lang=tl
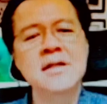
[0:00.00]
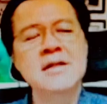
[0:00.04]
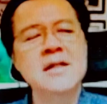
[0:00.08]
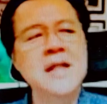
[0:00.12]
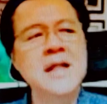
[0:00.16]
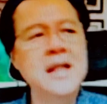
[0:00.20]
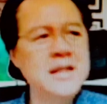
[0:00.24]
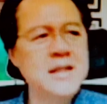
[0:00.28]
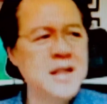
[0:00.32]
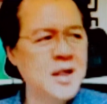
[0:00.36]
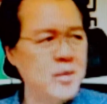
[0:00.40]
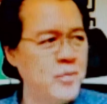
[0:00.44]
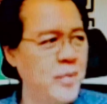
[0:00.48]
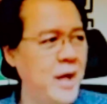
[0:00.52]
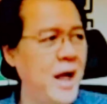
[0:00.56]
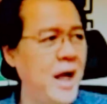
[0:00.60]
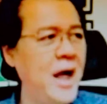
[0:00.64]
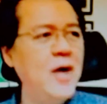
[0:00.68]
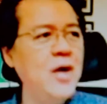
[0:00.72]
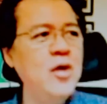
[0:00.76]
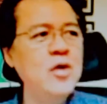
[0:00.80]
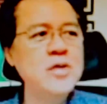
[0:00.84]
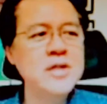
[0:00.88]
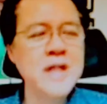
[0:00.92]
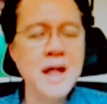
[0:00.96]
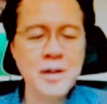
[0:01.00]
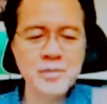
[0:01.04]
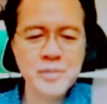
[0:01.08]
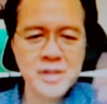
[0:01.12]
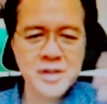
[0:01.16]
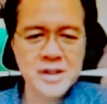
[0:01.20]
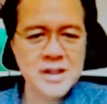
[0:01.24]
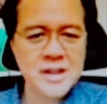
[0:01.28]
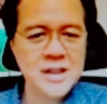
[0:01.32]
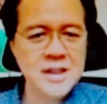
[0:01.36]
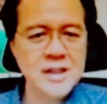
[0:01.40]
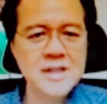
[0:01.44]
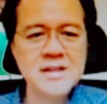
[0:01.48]
Tatrabaho,
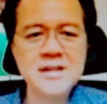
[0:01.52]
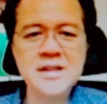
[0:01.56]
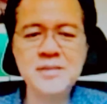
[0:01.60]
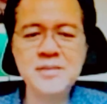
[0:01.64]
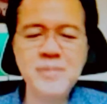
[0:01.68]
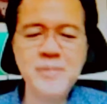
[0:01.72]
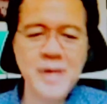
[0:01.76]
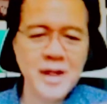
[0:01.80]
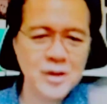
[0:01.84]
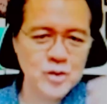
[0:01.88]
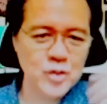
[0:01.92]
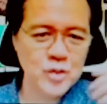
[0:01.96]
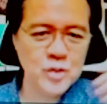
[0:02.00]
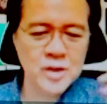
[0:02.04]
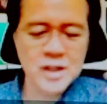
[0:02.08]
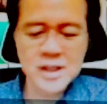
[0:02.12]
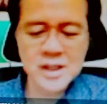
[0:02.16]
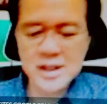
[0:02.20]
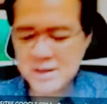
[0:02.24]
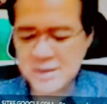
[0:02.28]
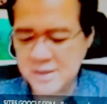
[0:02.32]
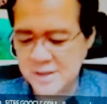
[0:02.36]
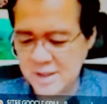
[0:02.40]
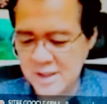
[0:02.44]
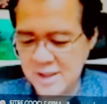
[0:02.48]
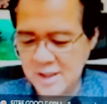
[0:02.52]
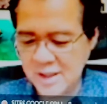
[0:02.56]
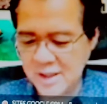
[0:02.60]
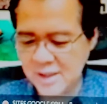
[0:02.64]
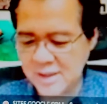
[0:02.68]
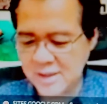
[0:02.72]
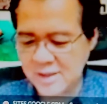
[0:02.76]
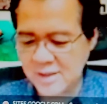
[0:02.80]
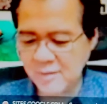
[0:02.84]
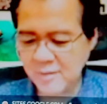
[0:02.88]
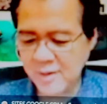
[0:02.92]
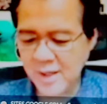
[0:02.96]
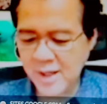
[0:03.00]
dami iniisip, bagong
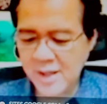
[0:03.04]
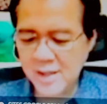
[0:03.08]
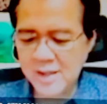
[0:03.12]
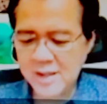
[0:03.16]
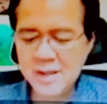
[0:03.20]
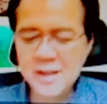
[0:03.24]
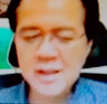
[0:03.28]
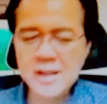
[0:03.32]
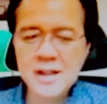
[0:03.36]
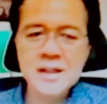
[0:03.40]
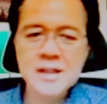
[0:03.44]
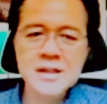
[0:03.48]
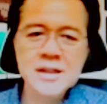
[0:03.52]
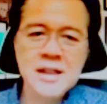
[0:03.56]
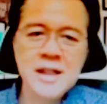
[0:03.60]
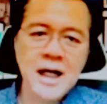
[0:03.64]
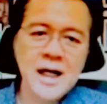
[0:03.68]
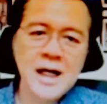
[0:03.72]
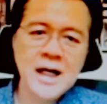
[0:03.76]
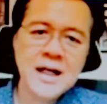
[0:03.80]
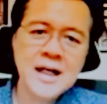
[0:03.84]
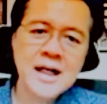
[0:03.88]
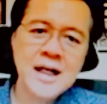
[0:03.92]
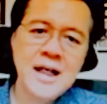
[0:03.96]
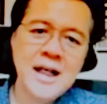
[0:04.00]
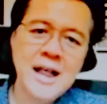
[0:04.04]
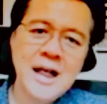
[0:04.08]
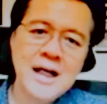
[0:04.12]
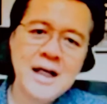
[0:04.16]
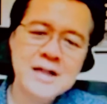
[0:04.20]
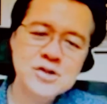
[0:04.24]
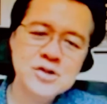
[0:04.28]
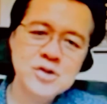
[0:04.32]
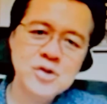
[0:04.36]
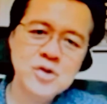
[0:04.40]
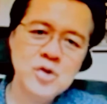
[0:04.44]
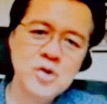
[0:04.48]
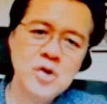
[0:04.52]
gising, di ba?
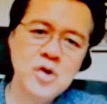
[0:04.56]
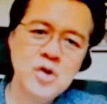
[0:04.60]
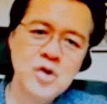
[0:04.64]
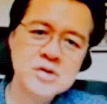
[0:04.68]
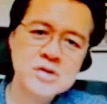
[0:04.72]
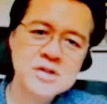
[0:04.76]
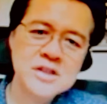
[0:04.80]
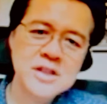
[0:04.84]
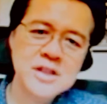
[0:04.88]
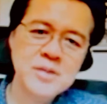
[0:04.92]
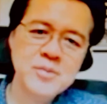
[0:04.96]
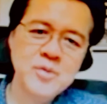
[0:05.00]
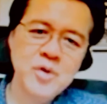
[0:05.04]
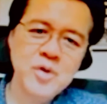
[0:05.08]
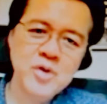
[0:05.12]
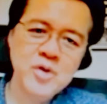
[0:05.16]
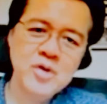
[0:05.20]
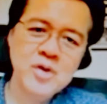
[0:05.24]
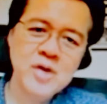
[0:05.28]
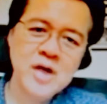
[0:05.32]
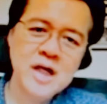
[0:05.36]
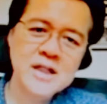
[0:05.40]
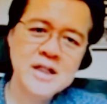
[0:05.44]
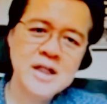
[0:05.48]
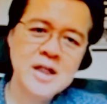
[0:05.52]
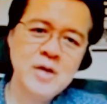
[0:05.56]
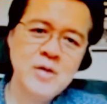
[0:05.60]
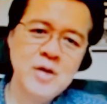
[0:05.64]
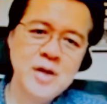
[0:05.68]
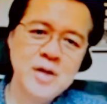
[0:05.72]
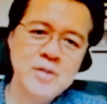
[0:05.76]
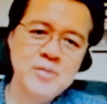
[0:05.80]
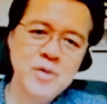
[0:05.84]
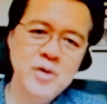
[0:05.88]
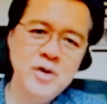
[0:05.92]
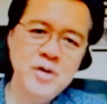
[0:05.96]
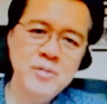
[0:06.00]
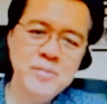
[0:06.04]
Nakarelax yung kotse mo, yung
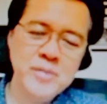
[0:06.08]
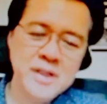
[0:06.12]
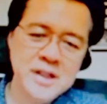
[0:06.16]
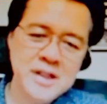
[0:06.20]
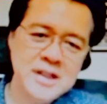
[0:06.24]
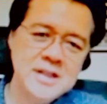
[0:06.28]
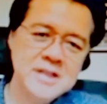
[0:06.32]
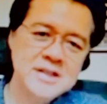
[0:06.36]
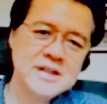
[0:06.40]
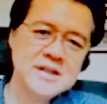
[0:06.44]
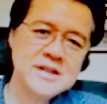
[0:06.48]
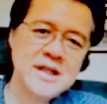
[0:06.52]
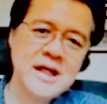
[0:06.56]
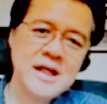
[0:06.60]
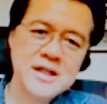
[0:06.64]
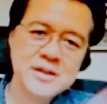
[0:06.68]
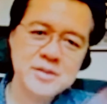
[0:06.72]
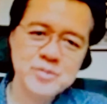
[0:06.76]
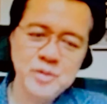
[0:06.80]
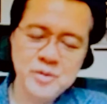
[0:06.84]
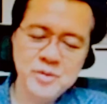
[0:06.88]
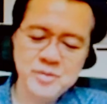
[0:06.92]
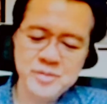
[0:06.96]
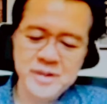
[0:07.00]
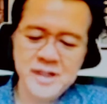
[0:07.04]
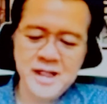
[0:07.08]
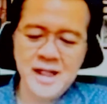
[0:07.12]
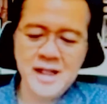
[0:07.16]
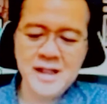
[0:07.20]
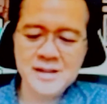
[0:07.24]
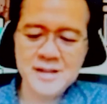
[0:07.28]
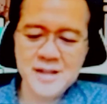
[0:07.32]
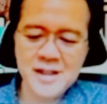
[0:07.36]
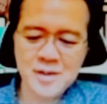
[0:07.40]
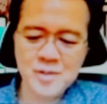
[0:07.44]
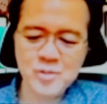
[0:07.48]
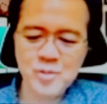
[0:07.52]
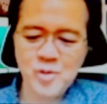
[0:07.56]
katawan mo, pinistart mo,
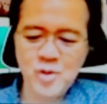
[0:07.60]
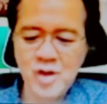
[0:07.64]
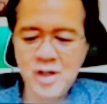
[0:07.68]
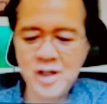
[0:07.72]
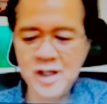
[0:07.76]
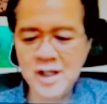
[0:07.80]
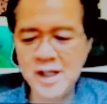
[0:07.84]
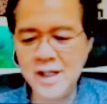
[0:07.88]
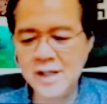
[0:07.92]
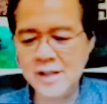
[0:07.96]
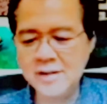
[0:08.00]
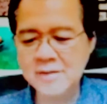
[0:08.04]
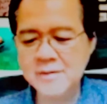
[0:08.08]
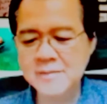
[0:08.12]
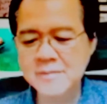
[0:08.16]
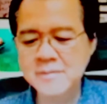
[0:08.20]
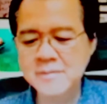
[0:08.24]
pinaandar mo agad.